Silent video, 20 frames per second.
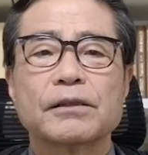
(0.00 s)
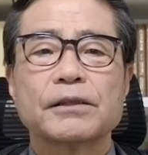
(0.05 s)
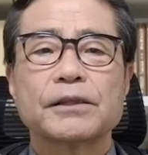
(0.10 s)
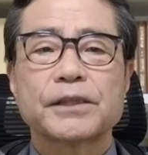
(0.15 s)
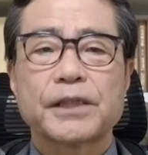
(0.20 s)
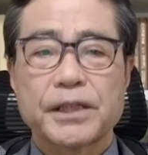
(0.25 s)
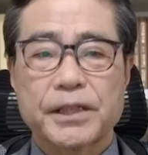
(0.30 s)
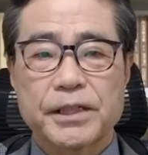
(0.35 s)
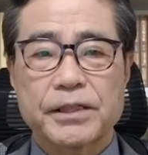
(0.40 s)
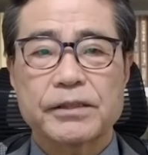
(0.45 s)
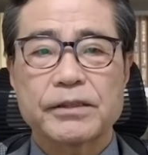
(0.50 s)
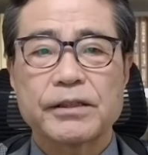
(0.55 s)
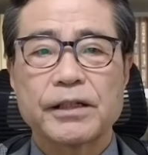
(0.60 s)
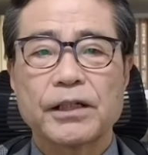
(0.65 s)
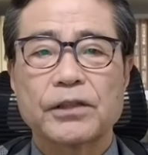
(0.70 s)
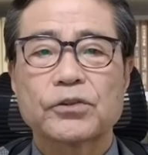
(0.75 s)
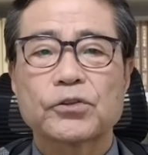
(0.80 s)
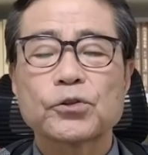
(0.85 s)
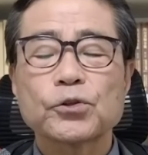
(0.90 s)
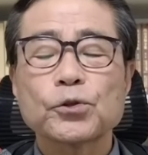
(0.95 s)
してです
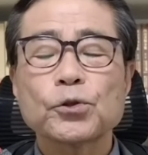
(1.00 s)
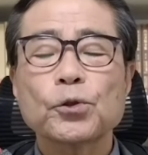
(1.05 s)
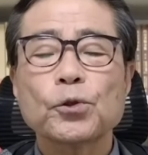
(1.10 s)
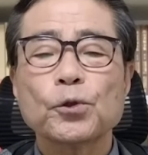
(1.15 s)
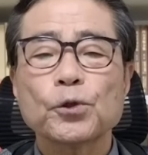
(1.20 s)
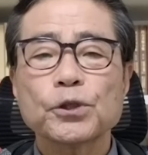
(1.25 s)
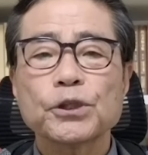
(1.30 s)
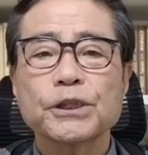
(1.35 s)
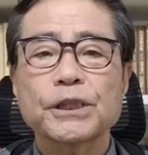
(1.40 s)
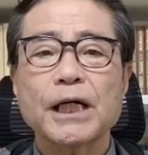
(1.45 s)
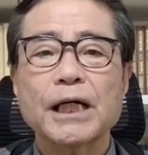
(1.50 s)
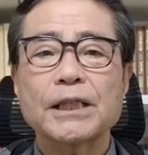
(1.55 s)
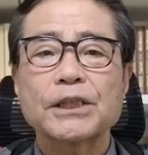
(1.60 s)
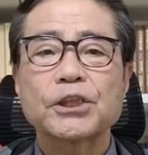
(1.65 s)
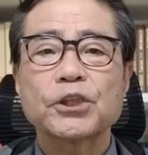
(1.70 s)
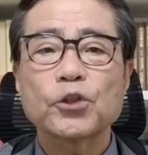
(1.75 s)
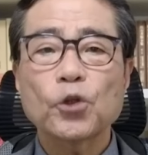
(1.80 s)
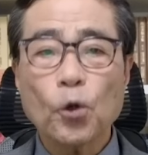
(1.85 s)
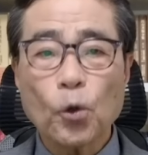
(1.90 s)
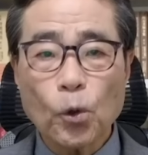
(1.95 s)
ね、通報した
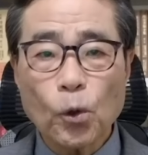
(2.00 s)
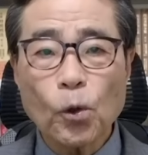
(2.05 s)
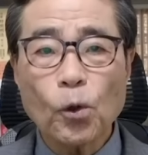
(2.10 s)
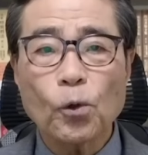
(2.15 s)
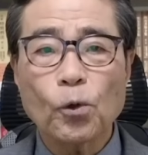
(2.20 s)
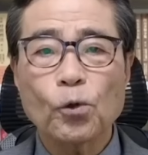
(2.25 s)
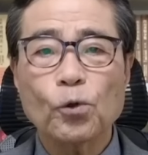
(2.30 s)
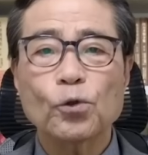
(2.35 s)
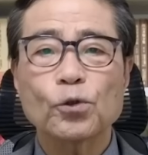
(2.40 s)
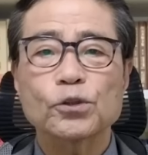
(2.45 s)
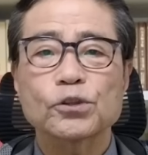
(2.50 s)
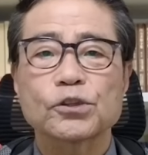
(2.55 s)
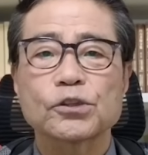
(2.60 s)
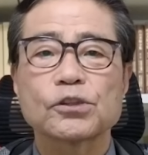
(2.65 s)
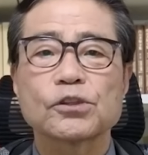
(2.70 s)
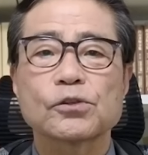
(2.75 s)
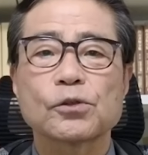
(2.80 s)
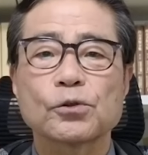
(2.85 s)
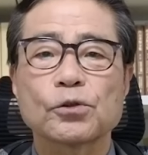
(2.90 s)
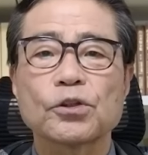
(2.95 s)
人を保護す
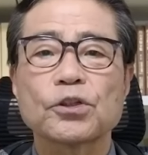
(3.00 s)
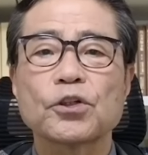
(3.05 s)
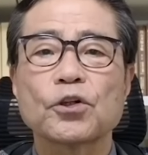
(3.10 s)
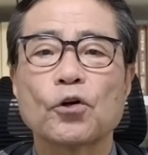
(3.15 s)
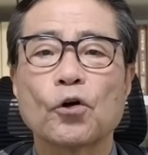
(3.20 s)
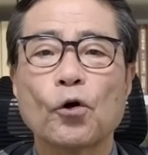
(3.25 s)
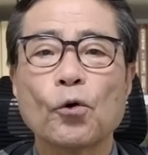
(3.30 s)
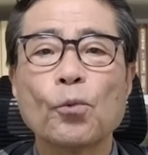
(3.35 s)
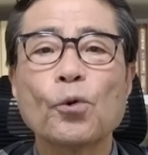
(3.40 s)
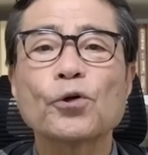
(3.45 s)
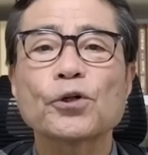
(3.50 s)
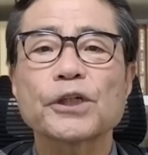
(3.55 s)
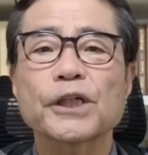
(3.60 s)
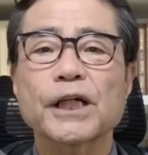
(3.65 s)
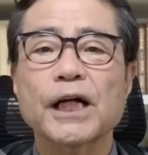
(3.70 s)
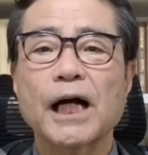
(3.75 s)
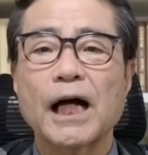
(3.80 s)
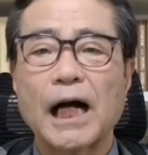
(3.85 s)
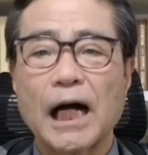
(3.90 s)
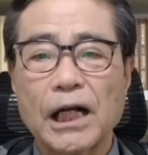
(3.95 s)
ることに重き
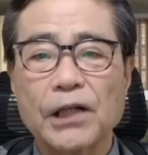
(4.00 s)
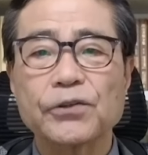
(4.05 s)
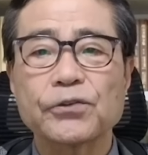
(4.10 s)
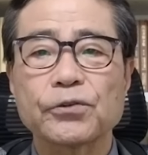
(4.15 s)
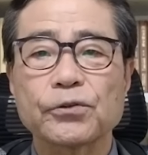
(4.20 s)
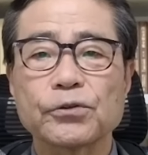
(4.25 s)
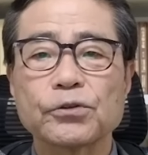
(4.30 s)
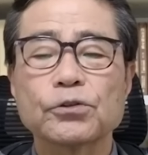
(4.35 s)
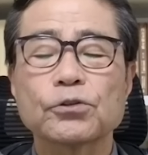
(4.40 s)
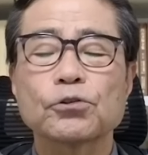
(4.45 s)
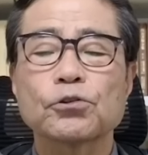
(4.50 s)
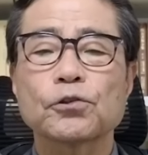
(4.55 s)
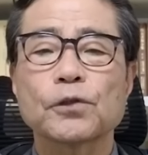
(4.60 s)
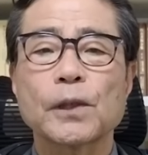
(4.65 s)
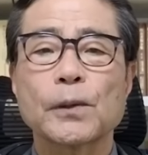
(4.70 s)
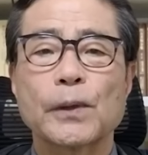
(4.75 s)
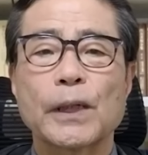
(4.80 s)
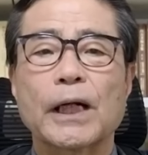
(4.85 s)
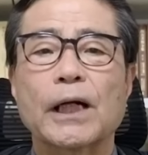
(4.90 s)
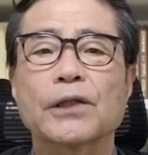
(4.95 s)
があるということ
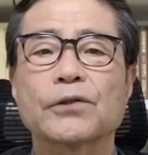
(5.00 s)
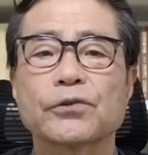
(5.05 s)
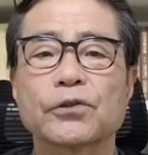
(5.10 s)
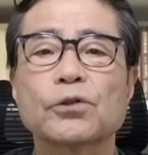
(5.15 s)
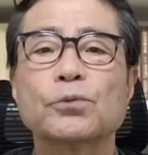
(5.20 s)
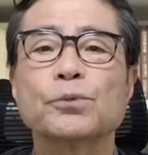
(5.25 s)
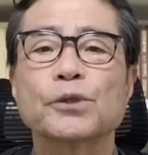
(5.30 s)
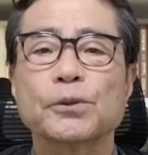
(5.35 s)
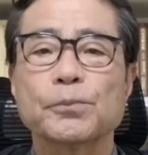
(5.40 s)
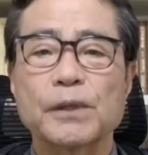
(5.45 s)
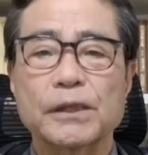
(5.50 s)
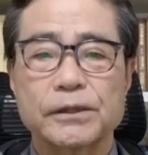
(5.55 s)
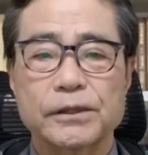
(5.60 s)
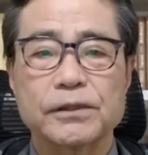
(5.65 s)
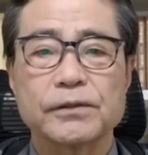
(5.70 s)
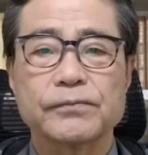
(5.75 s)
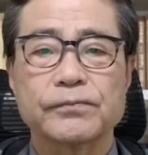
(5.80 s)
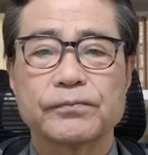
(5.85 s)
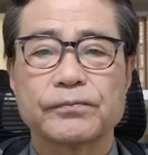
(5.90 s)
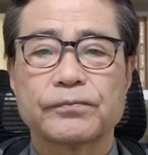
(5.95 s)
はわかると思いま
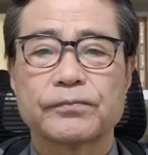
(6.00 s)
す。